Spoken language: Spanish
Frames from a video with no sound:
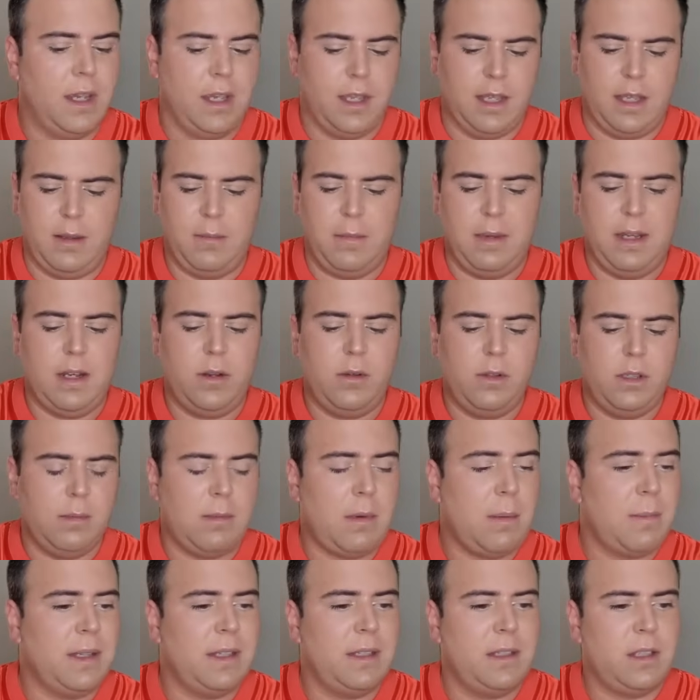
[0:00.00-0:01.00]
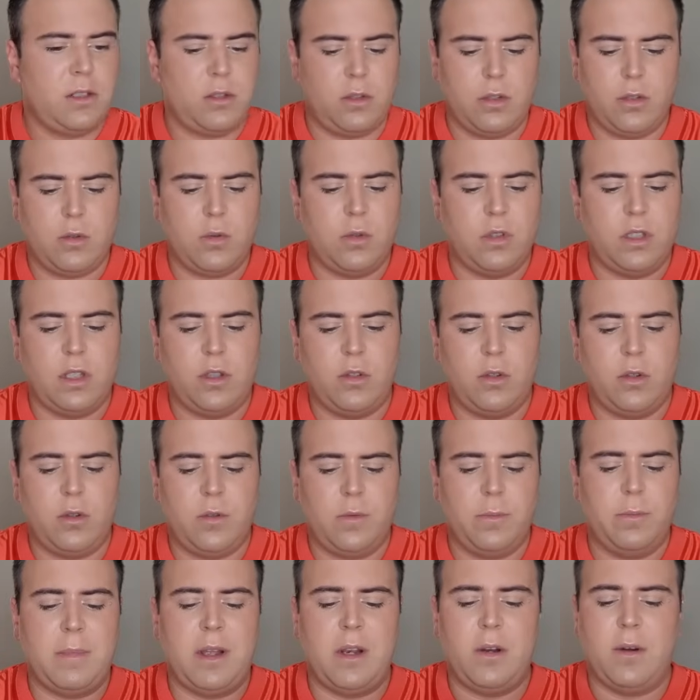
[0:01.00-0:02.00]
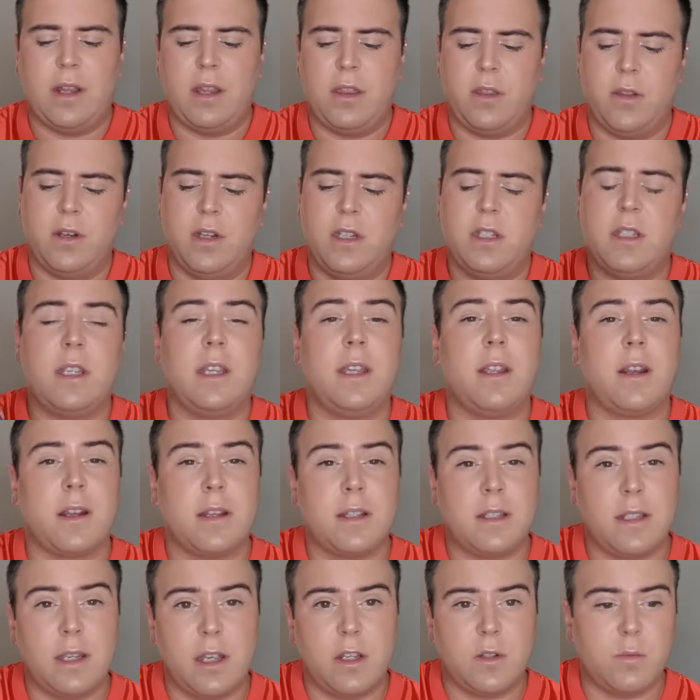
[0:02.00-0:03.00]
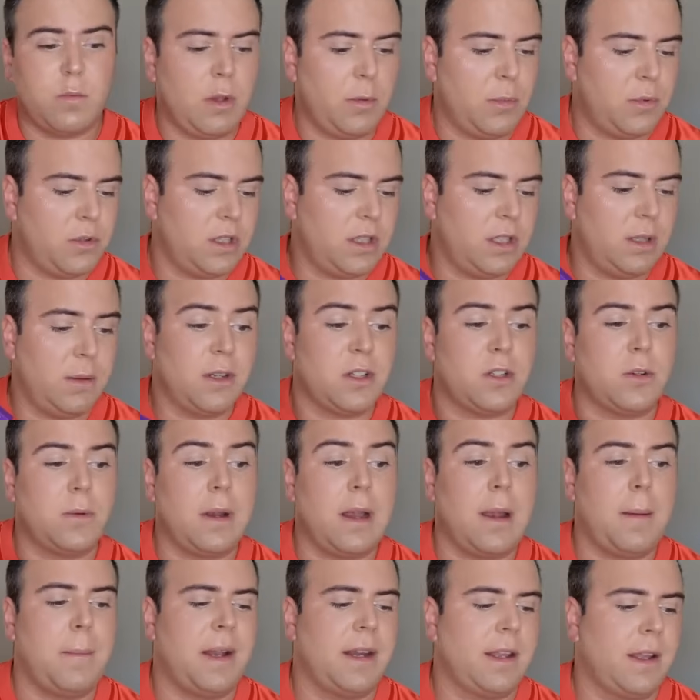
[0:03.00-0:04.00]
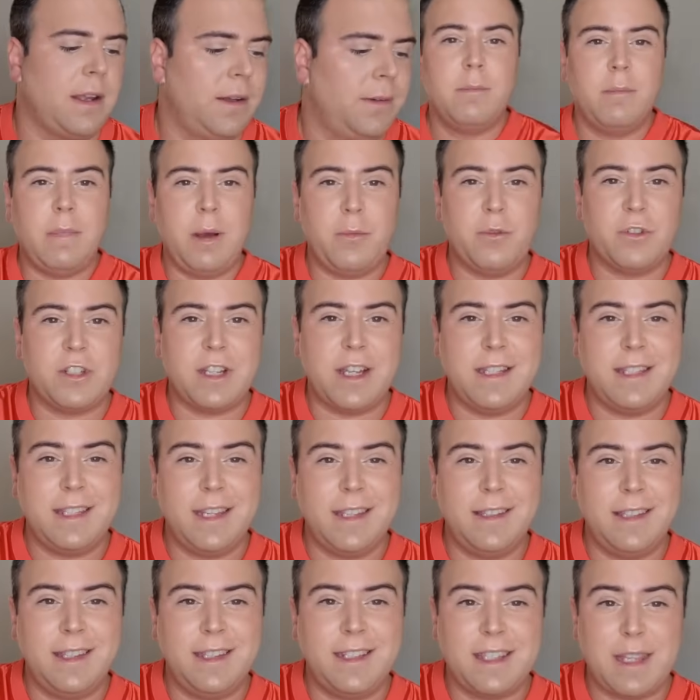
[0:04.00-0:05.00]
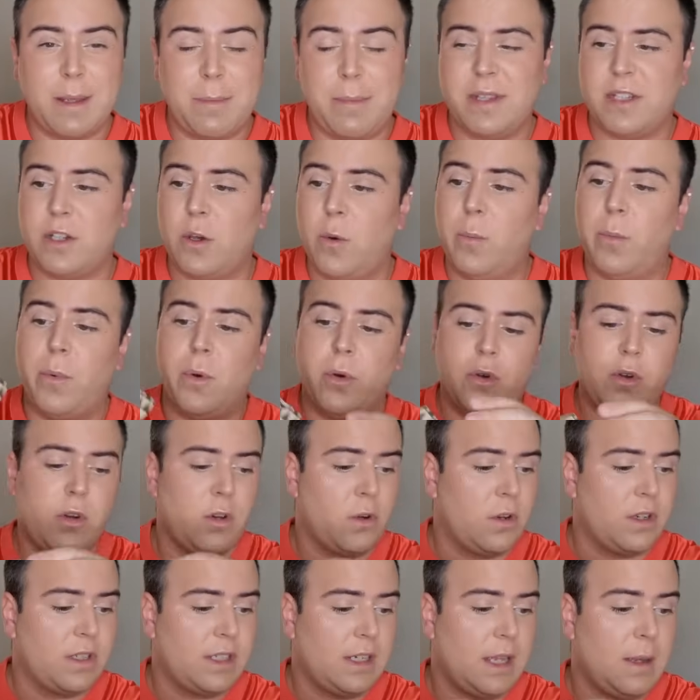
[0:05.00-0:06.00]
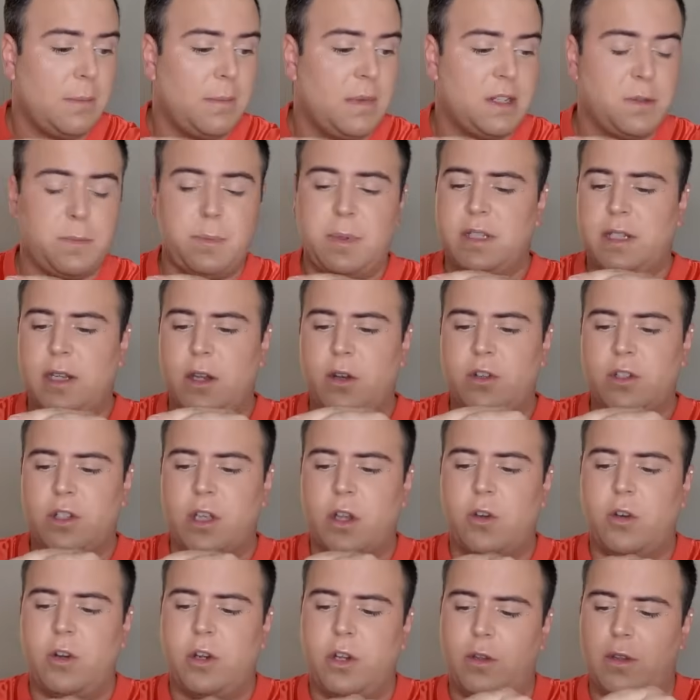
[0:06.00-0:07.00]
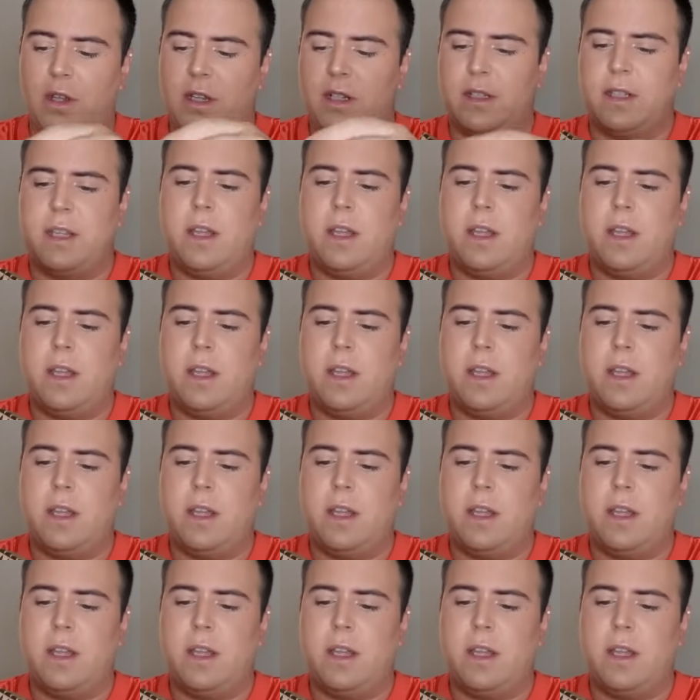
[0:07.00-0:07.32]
Y Mina últimamente estoy escuchando valoraciones y reseñas muy positivas sobre la marca. Vamos al 7, este pesa un poco, creo que es el que más pesa de los que he cogido hasta